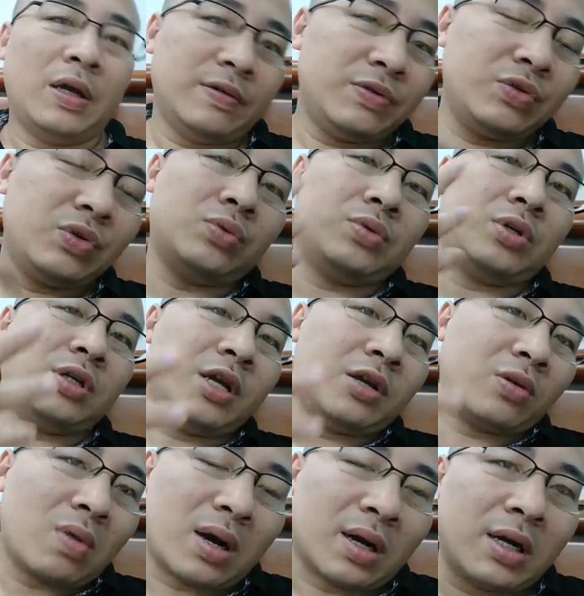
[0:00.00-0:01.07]
Ví dụ như
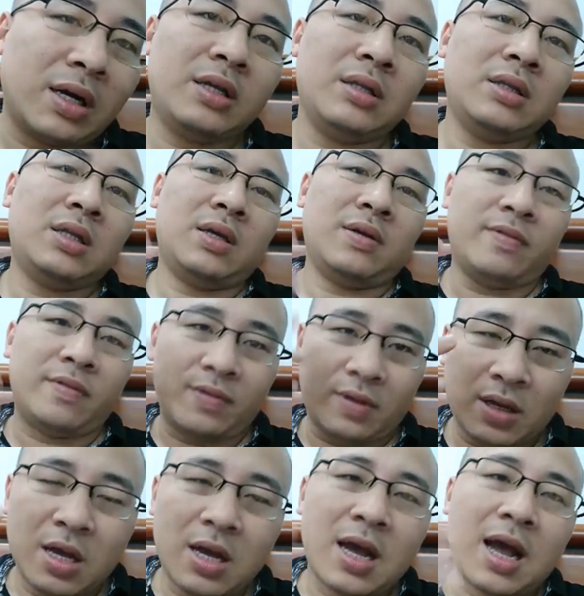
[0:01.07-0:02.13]
đến Quảng Ninh thì
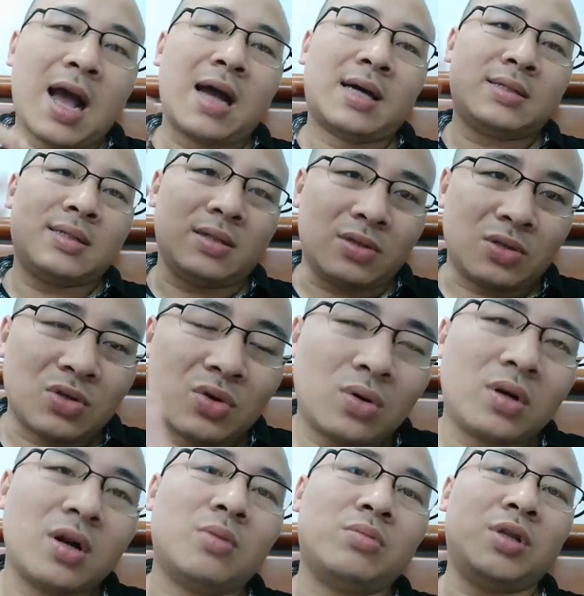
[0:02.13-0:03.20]
hang Sửng
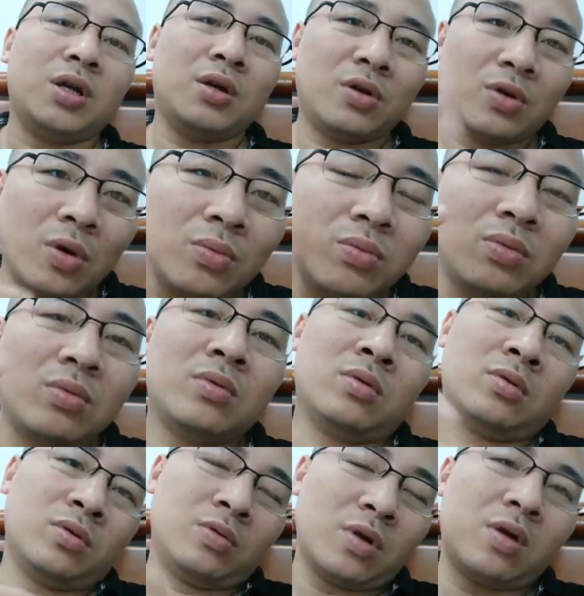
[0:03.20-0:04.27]
Sốt, Động Thiên Cung,
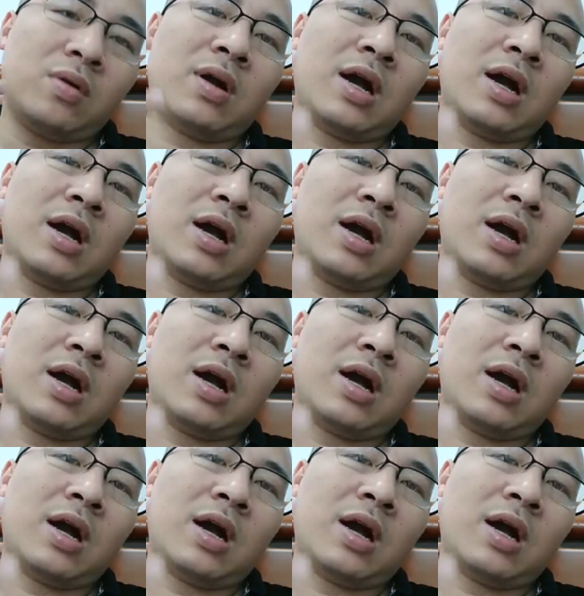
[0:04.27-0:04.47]
đúng không?